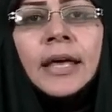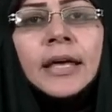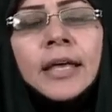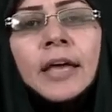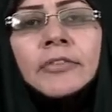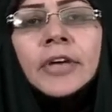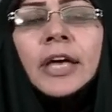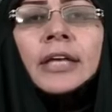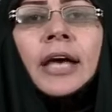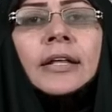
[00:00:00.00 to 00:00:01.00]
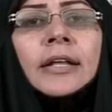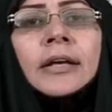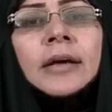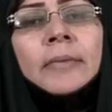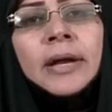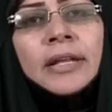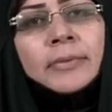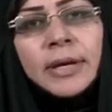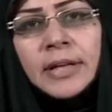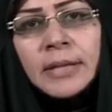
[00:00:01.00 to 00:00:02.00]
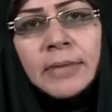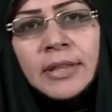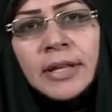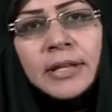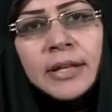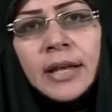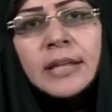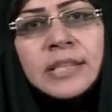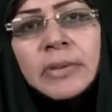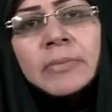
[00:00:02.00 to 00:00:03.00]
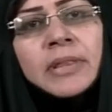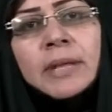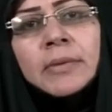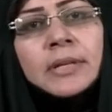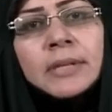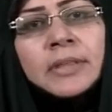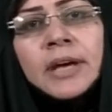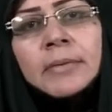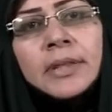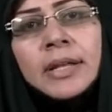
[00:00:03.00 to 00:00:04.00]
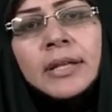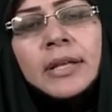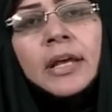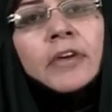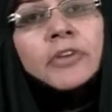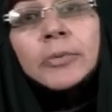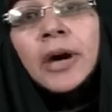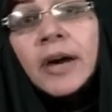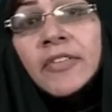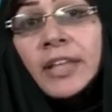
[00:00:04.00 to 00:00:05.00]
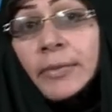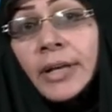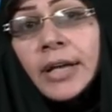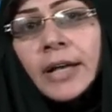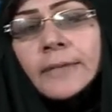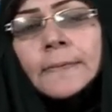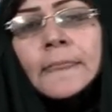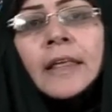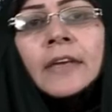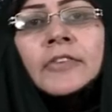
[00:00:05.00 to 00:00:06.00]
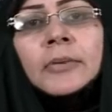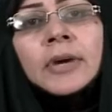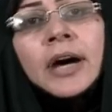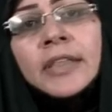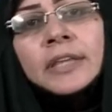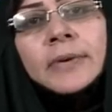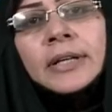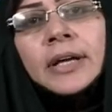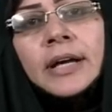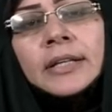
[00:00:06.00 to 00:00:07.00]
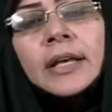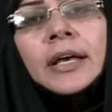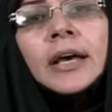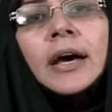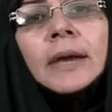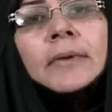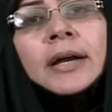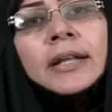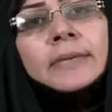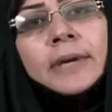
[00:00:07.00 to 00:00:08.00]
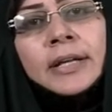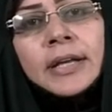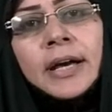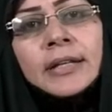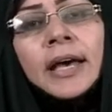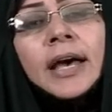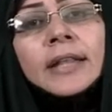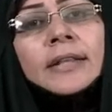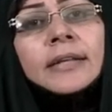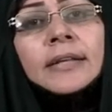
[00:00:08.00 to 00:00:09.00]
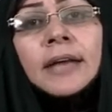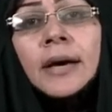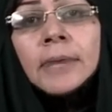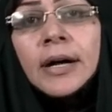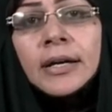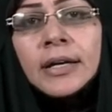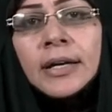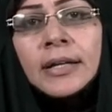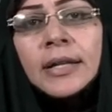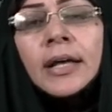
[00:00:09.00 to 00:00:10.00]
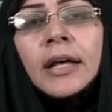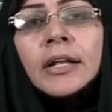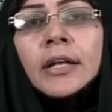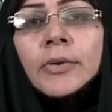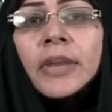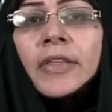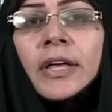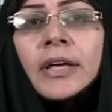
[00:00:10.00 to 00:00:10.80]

كيف؟ يعني امانه بغداد مثلا على سبيل المثال مثلا في محافظه بغداد. في محافظه بغداد امانه بغداد حددت اماكن لوضع